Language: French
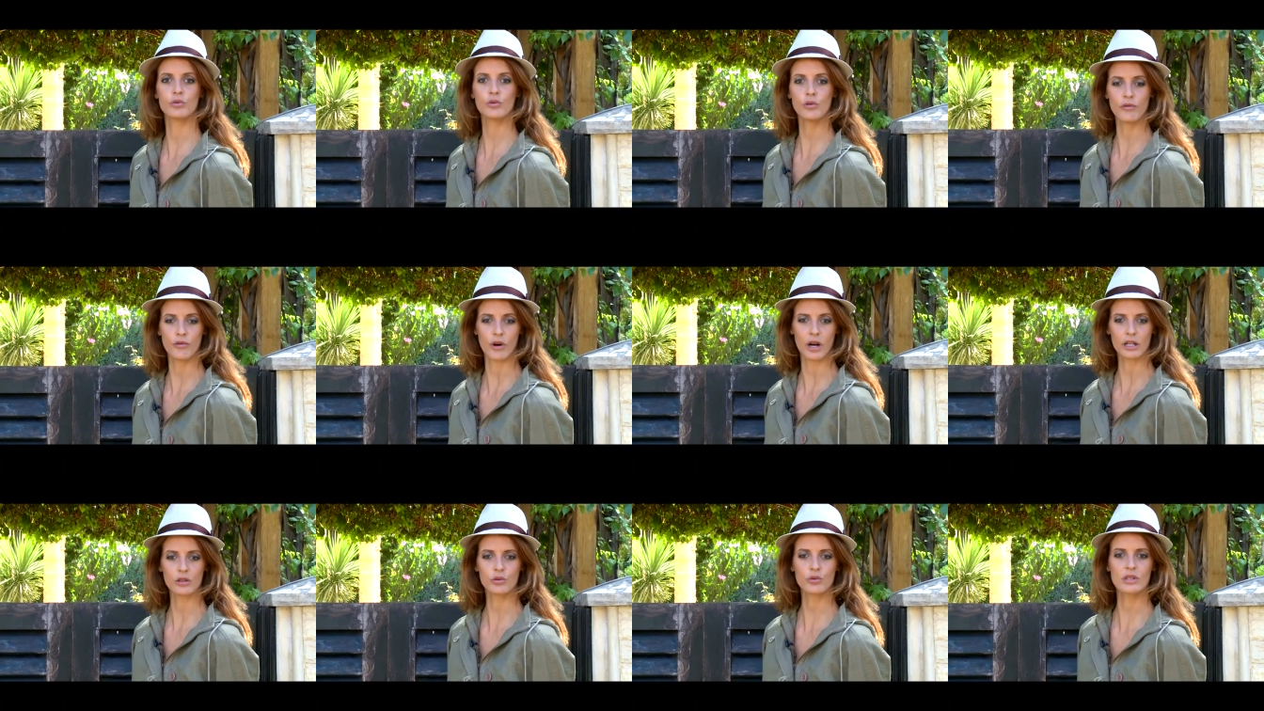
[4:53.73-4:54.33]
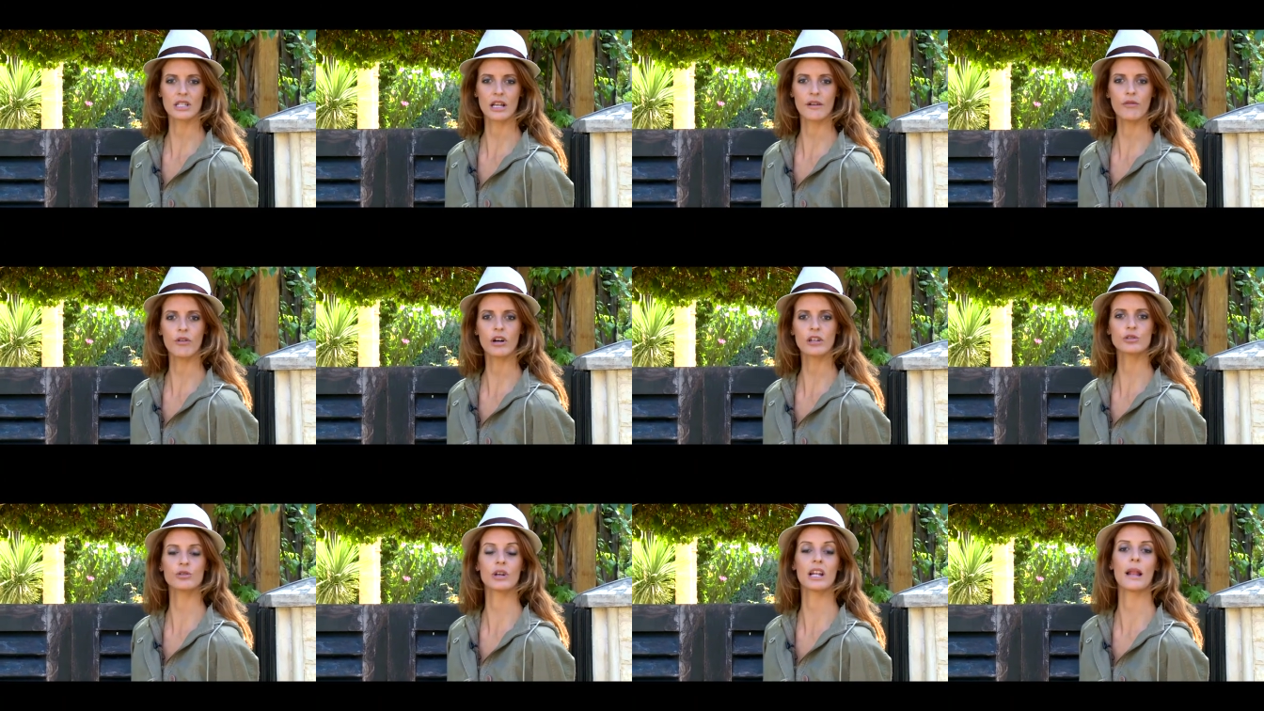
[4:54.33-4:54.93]
tout voir et tout
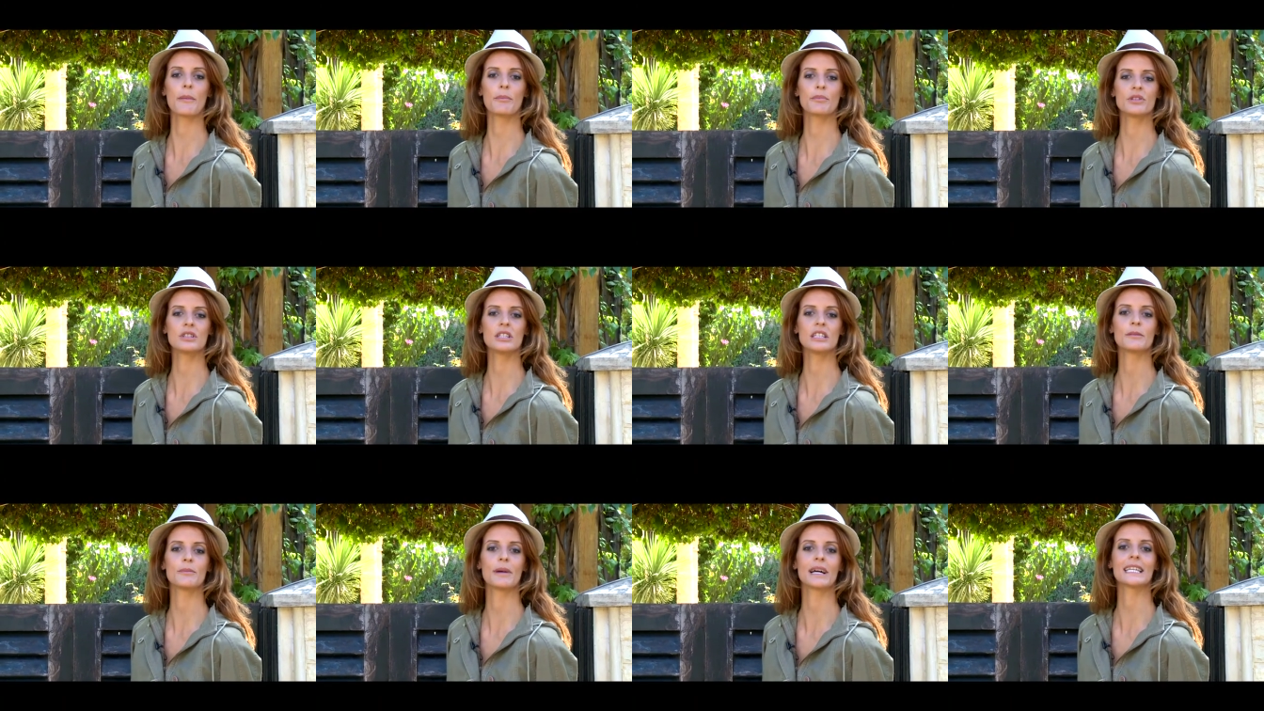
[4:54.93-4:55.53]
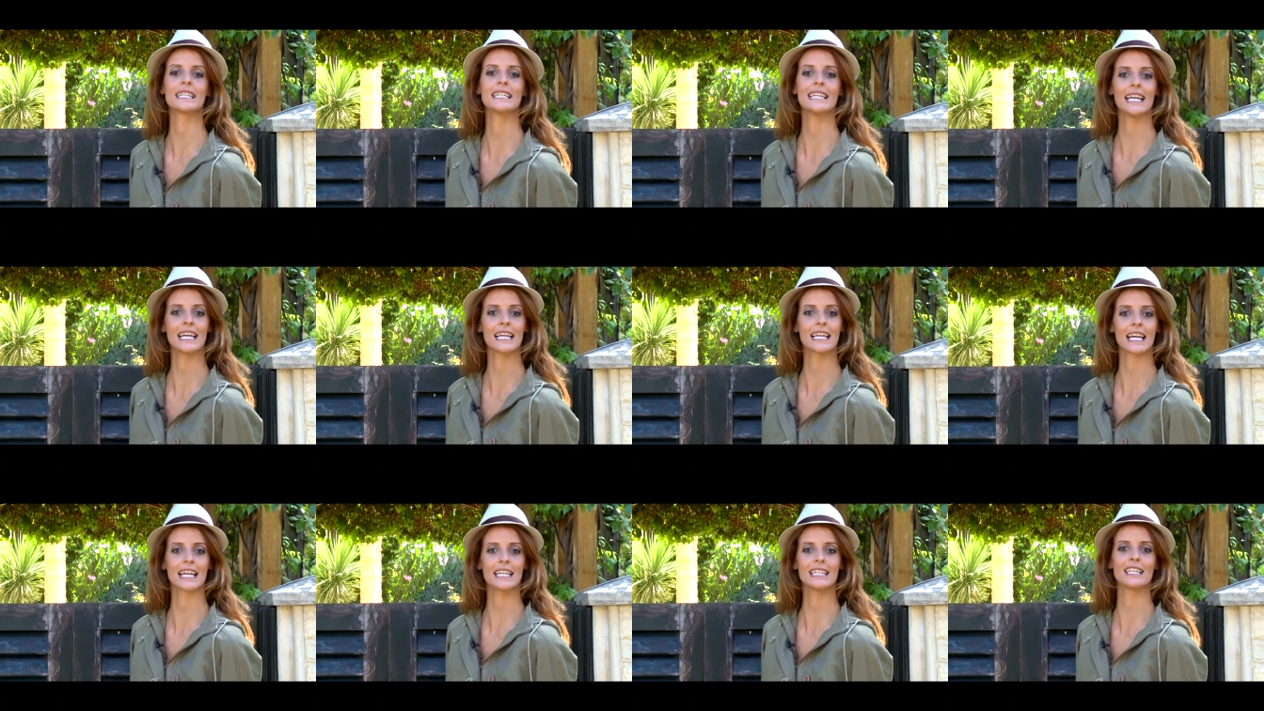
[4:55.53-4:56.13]
savoir sur la petite main qui
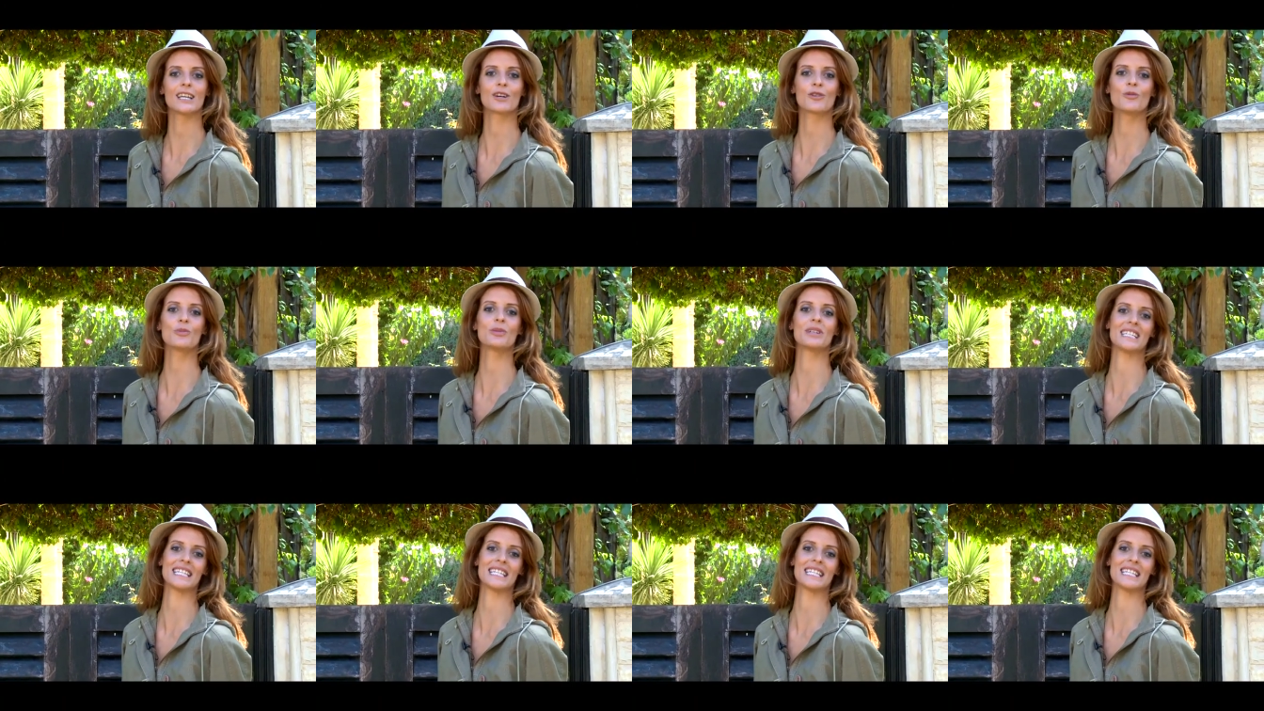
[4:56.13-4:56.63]
écrit, découpe et